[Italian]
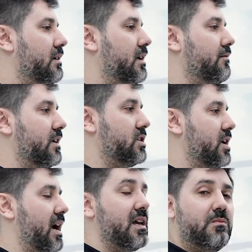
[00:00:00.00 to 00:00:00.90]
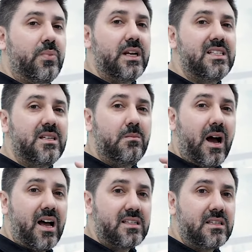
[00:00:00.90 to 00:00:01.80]
Chi invece ha i prezzi
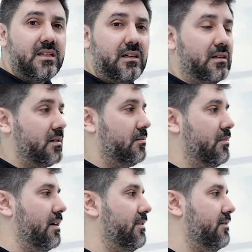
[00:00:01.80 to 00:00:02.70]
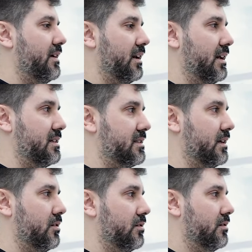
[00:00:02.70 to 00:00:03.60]
bassi ma vive
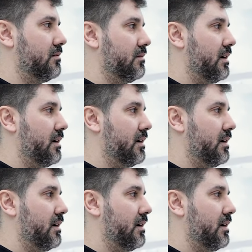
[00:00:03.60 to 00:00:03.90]
all'estero